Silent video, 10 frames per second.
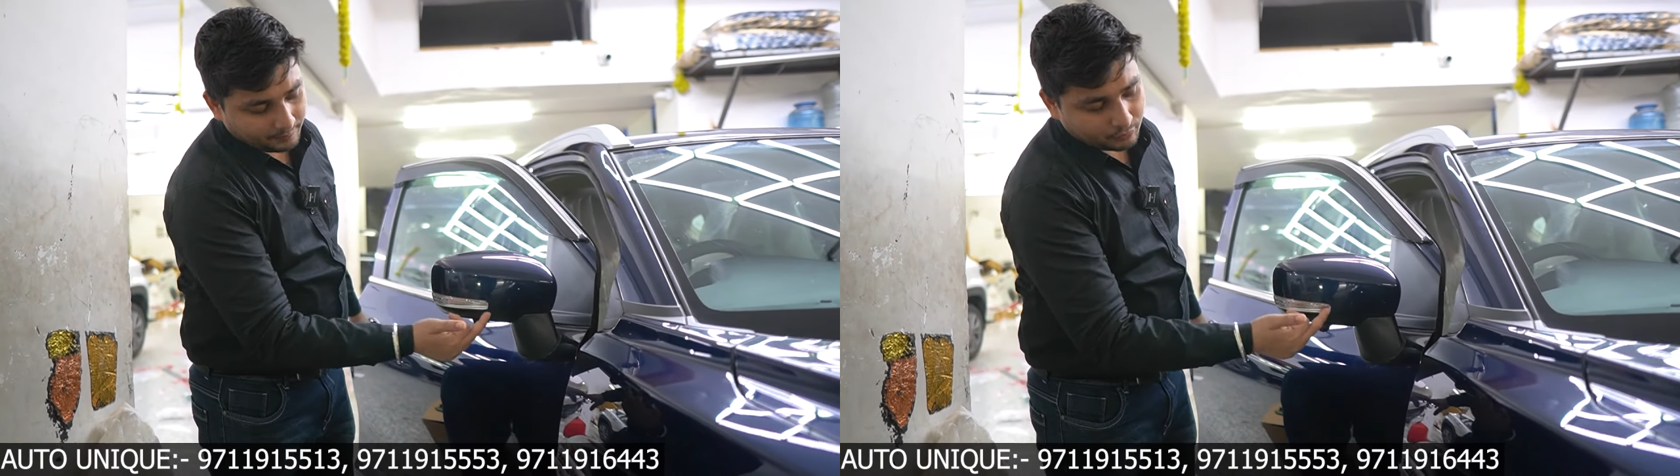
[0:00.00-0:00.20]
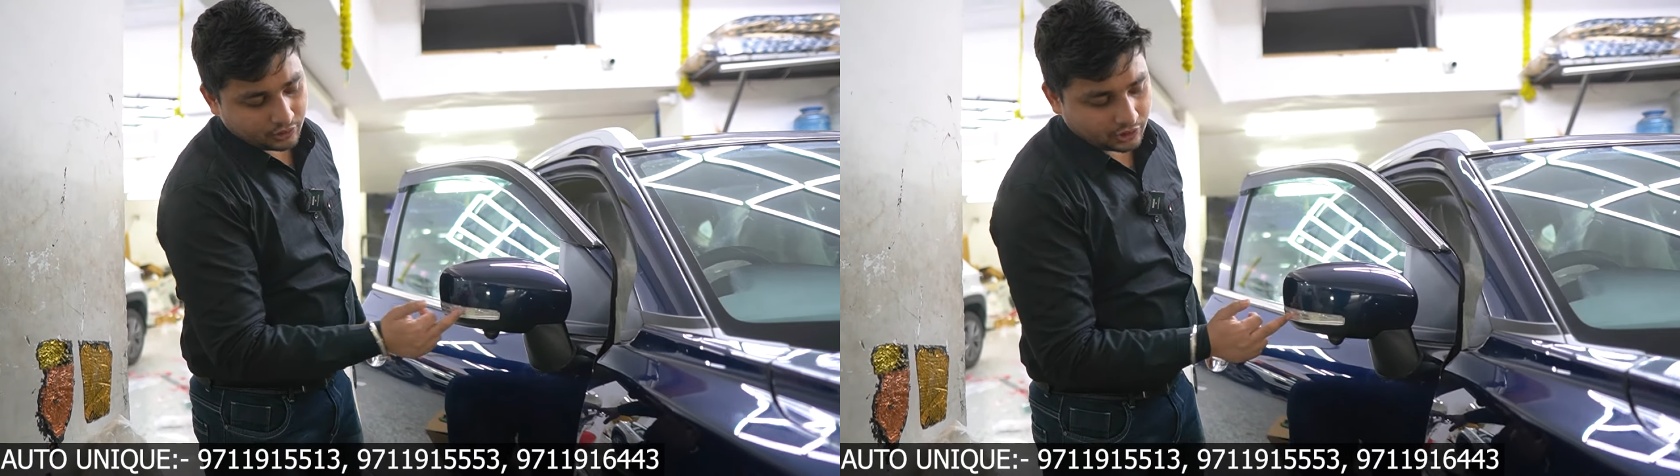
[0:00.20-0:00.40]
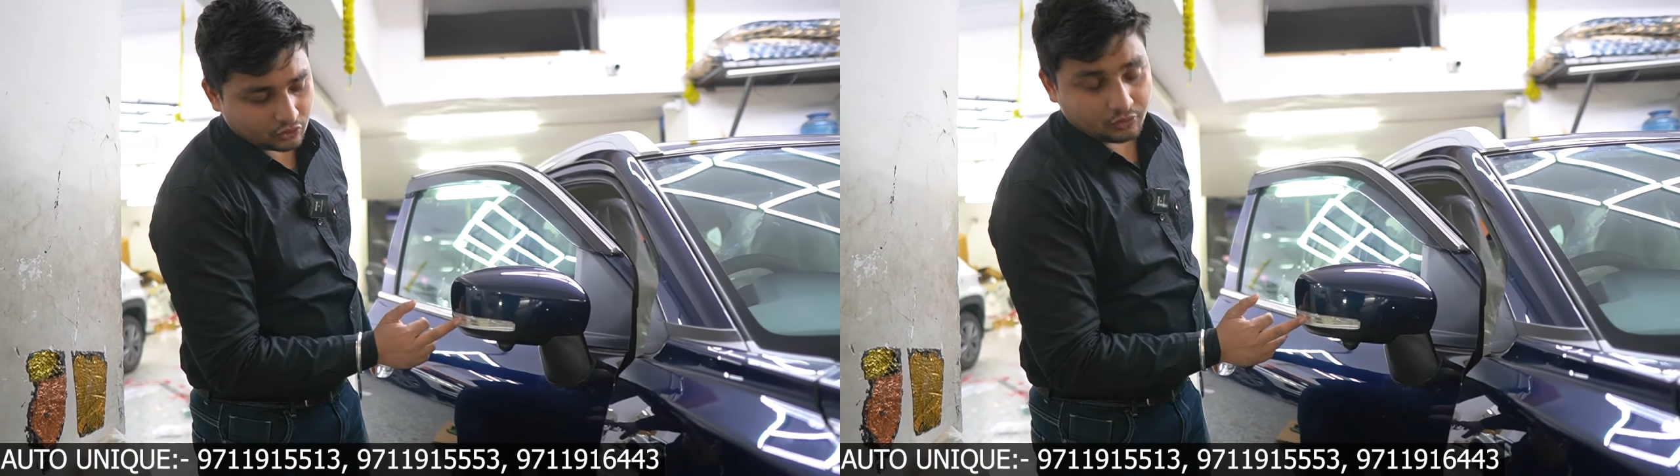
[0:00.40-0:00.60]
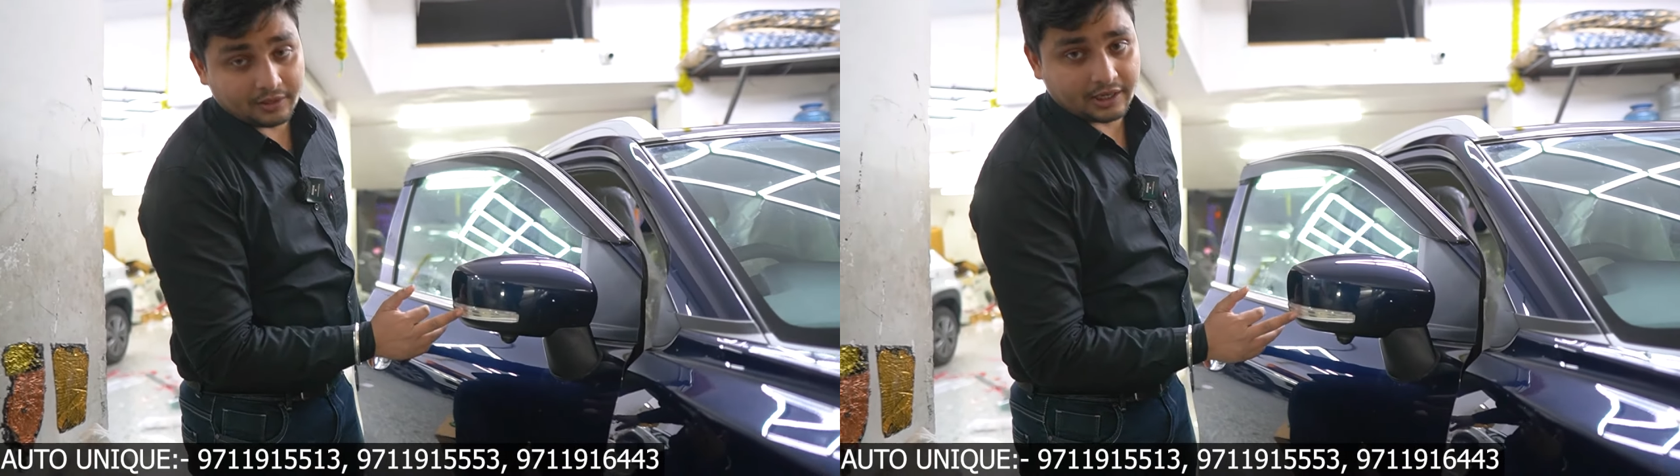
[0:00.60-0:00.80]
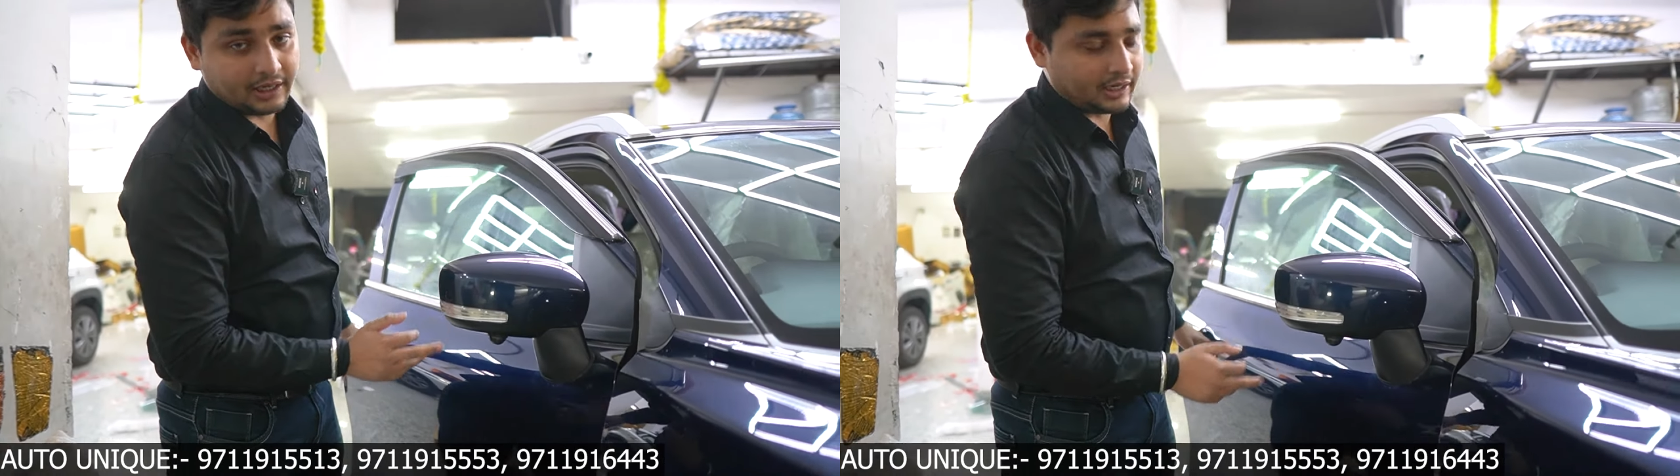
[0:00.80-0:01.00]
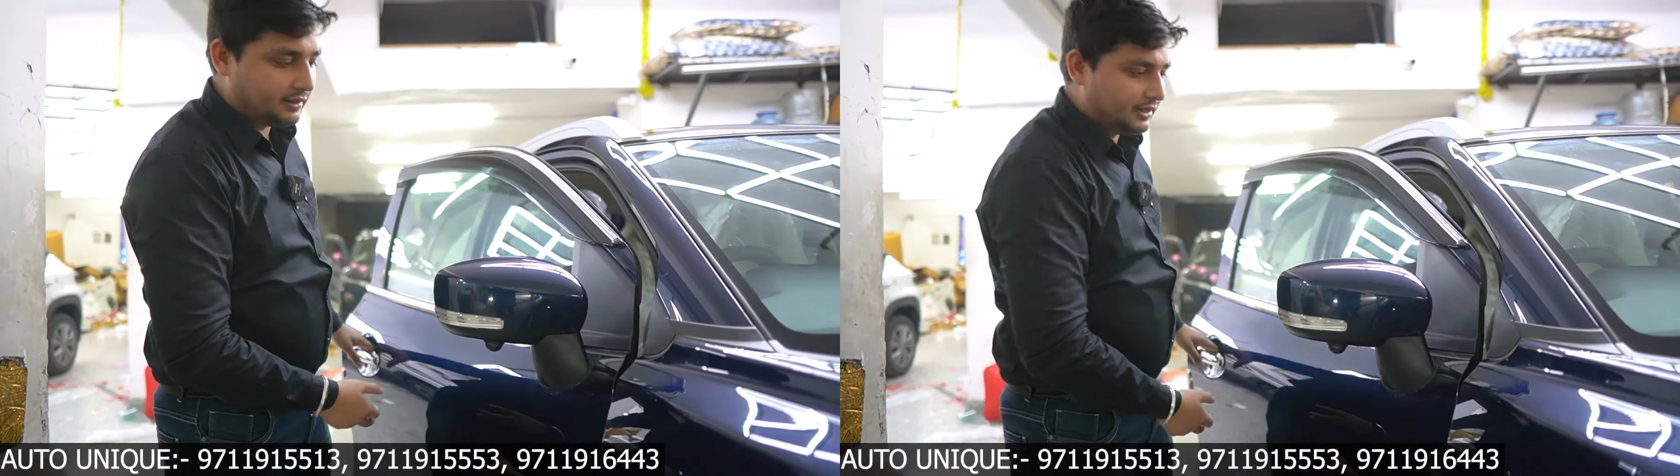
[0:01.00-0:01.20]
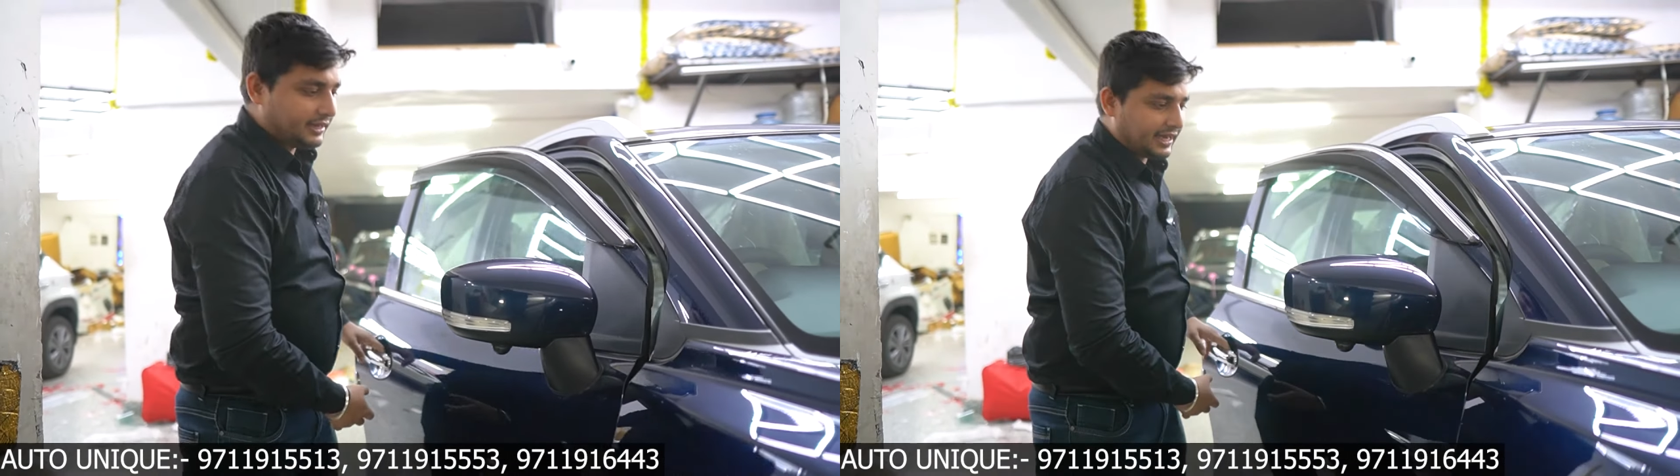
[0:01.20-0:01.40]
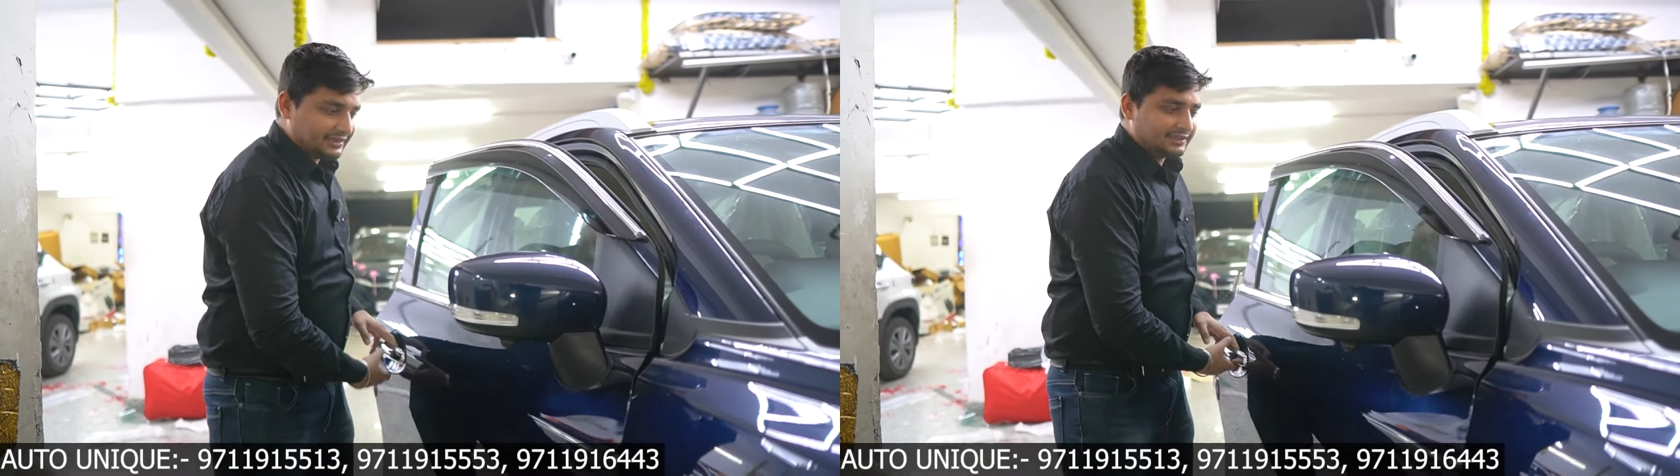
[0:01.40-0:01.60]
आपको देखने को मिल गई है
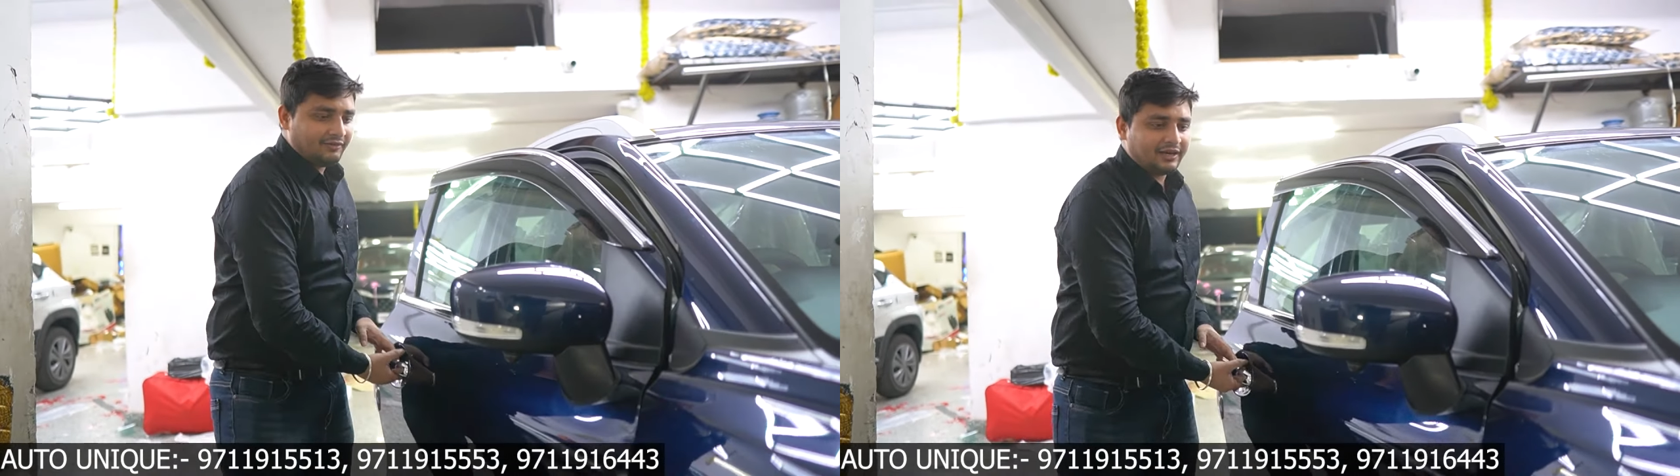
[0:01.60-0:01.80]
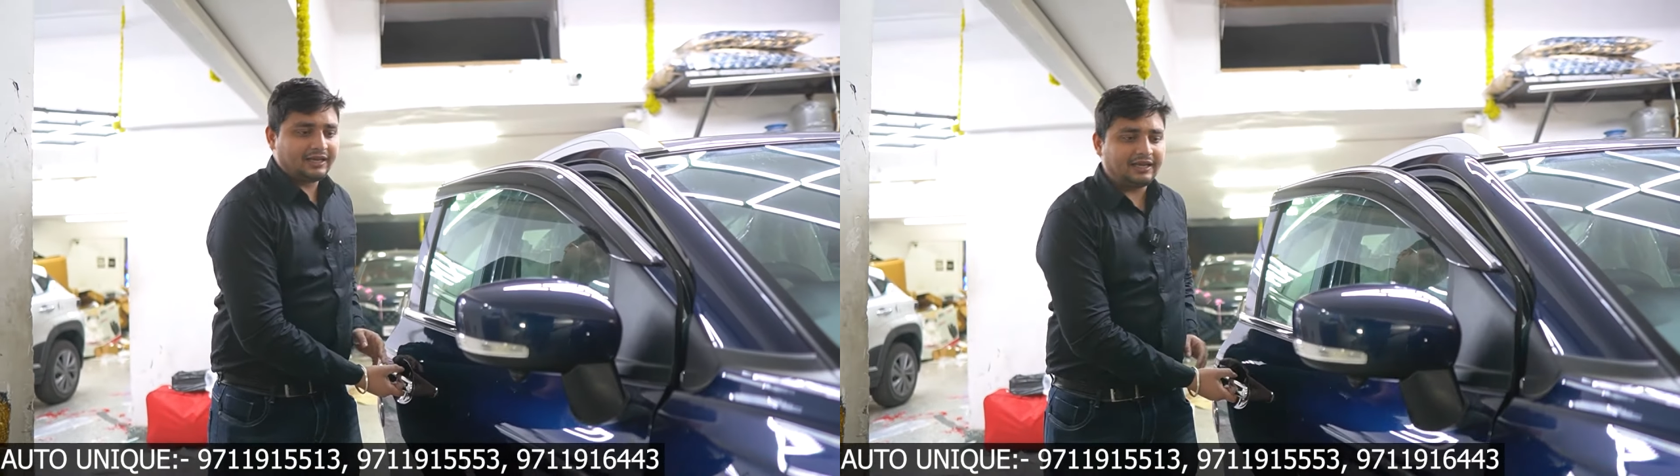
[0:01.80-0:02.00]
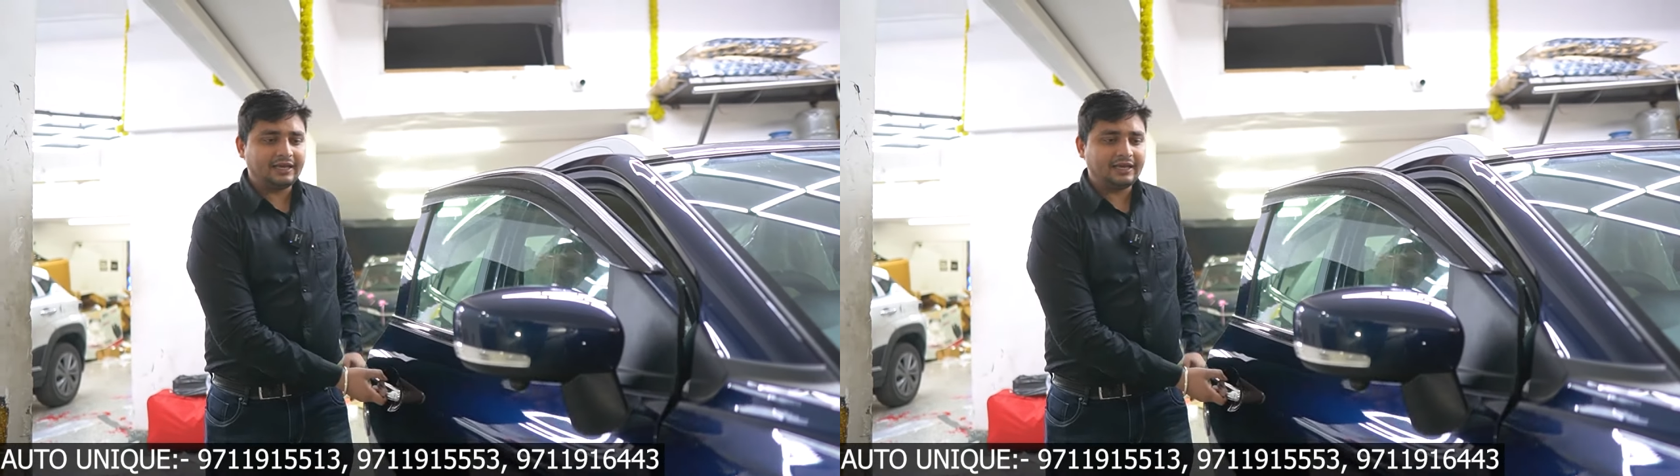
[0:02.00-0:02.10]
कैसा वर्किंग